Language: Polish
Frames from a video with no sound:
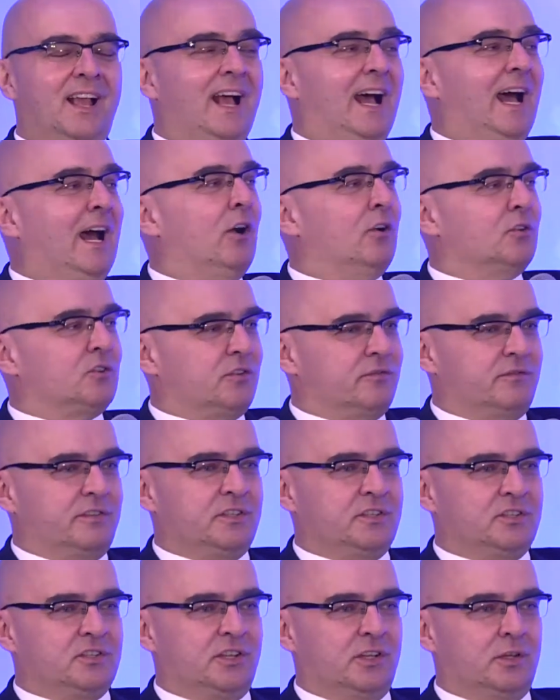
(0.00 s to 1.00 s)
A
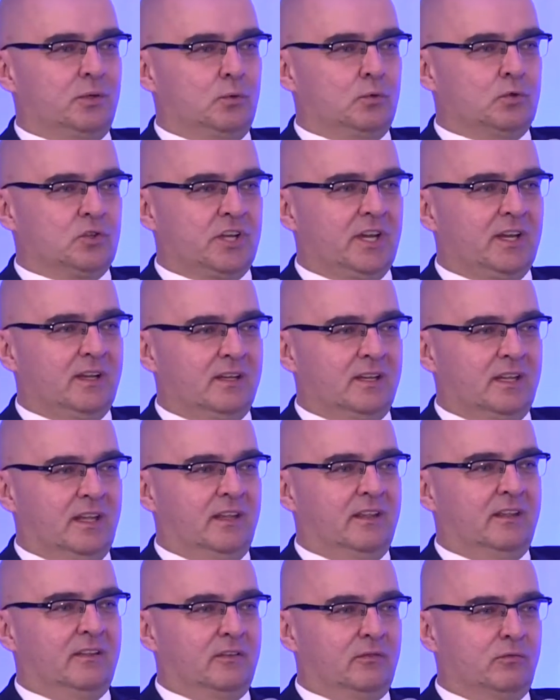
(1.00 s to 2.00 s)
oczywiście
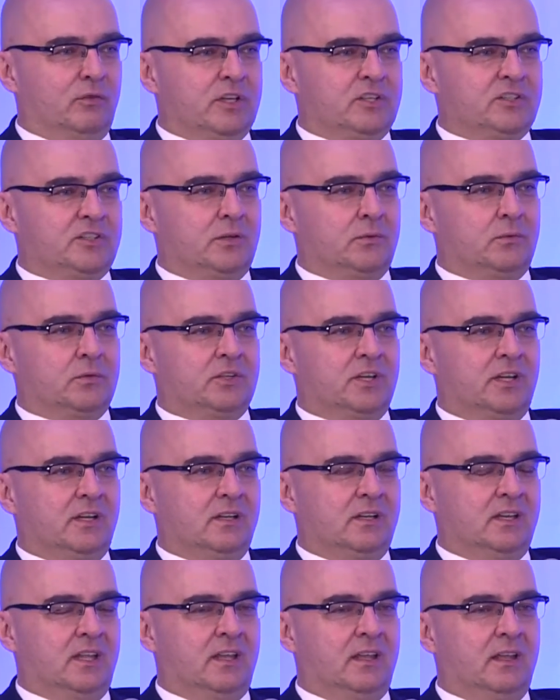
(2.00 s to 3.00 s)
uczelnie, zwłaszcza
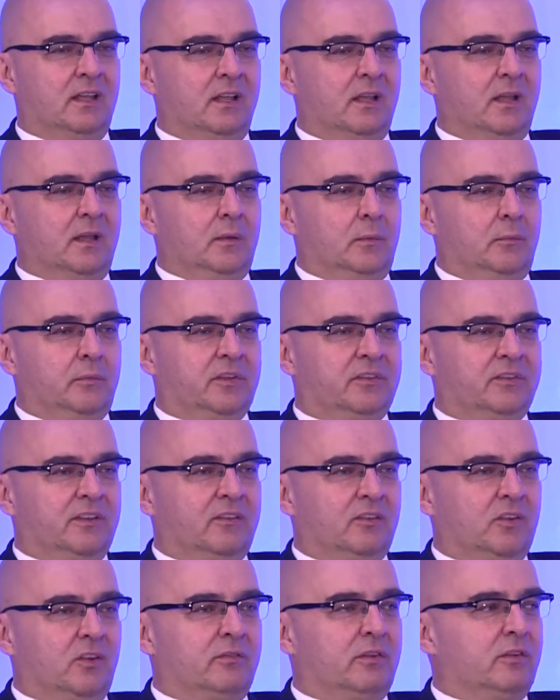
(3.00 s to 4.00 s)
uczelnie
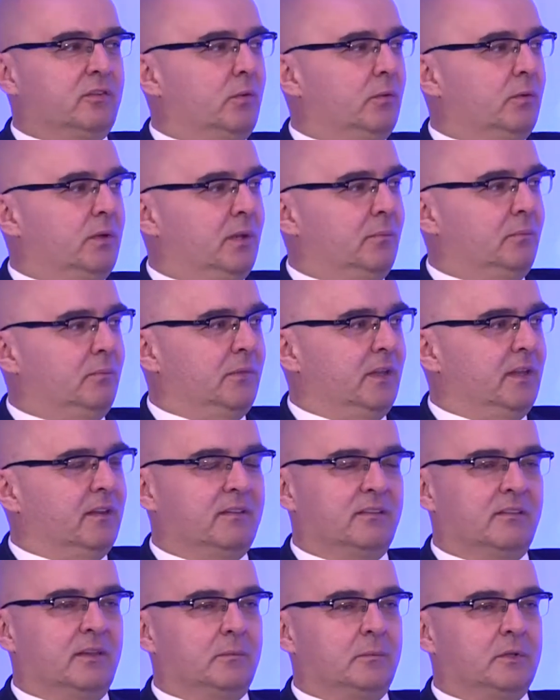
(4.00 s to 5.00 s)
biznesowe, są tym
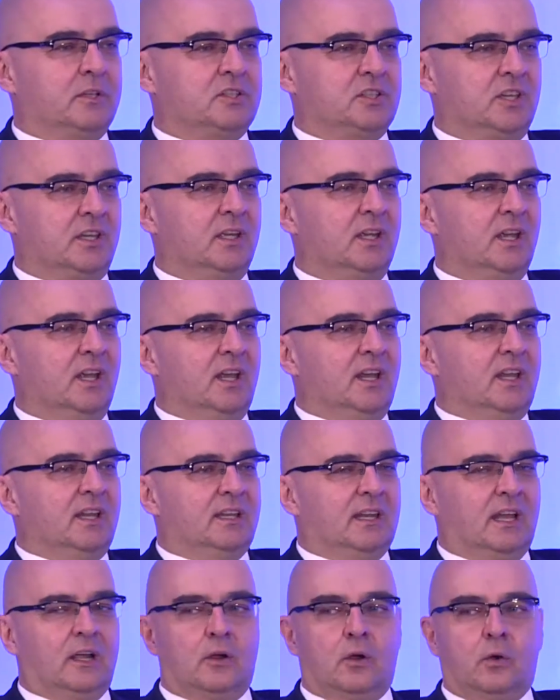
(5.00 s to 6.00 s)
miejscem, gdzie
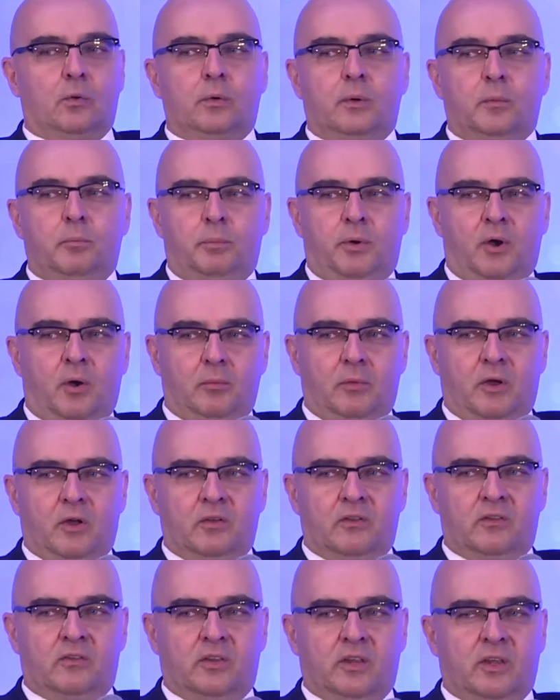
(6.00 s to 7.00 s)
taką
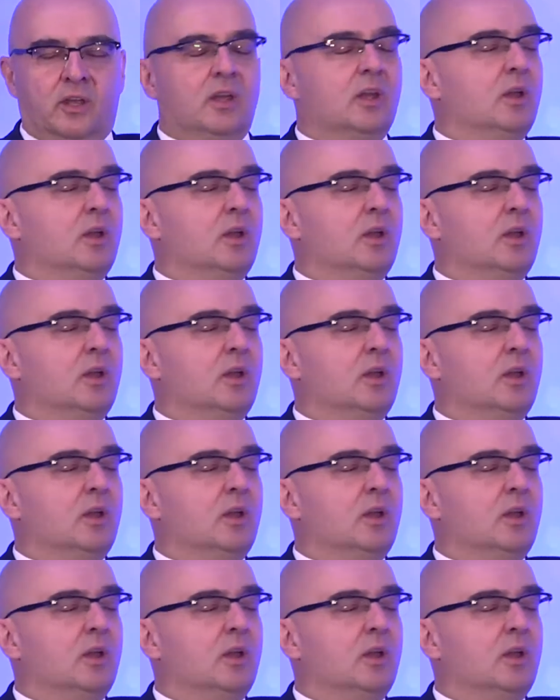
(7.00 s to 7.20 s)
pomoc